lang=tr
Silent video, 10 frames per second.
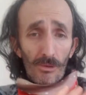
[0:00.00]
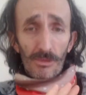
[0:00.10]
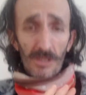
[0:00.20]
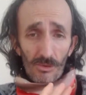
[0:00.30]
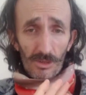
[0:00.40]
o
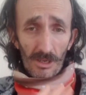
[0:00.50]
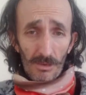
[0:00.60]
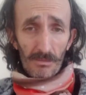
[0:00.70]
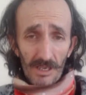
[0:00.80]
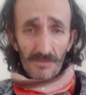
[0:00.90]
yüzden kusura
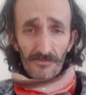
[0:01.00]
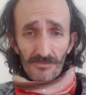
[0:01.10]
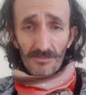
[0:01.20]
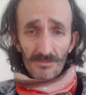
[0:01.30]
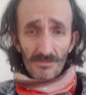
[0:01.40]
bakmayın.
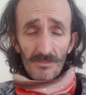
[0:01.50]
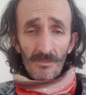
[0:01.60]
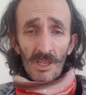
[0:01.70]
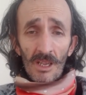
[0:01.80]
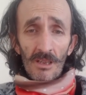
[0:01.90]

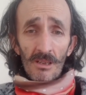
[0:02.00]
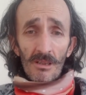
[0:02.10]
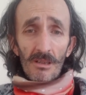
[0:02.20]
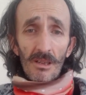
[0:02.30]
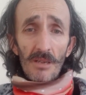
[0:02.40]

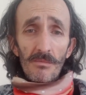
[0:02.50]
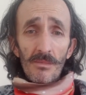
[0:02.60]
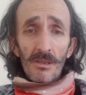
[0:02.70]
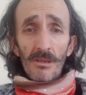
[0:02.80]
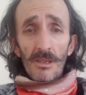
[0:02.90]
Hem
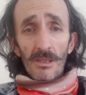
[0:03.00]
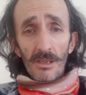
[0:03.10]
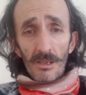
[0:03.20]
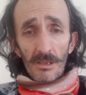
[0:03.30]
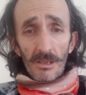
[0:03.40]

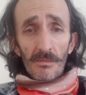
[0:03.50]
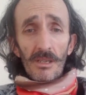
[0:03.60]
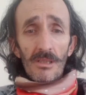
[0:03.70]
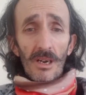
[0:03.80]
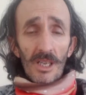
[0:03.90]
e,
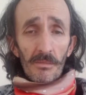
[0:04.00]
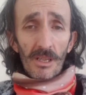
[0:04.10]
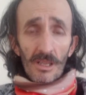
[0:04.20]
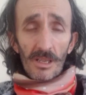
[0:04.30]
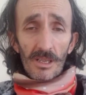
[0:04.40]
beni takip
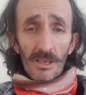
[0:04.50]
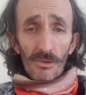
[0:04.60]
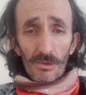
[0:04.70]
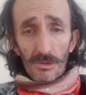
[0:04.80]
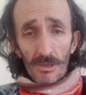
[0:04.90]
edenlerden
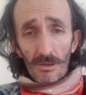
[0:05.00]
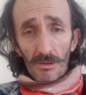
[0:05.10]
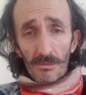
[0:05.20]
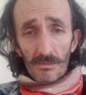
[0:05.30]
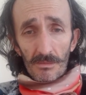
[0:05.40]
özür
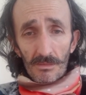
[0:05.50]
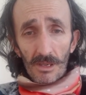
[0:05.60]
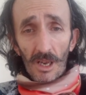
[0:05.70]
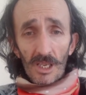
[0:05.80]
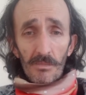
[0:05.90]
diliyorum.
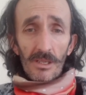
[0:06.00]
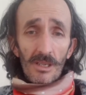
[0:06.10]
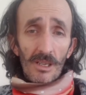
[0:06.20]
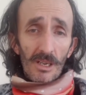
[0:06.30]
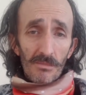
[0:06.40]
Takip
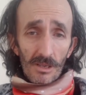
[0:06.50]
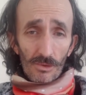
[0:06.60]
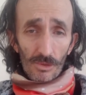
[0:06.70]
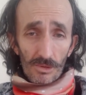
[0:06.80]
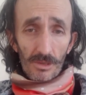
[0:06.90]
ettiklerinden
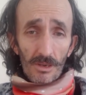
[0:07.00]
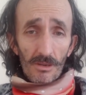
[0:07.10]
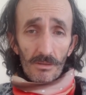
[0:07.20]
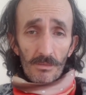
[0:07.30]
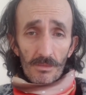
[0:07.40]
özür
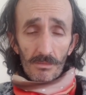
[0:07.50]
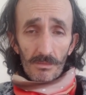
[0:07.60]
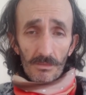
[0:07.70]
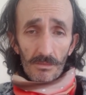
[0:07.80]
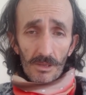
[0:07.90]
diliyorum.
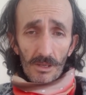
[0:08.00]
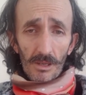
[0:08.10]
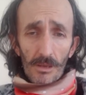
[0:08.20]
Ve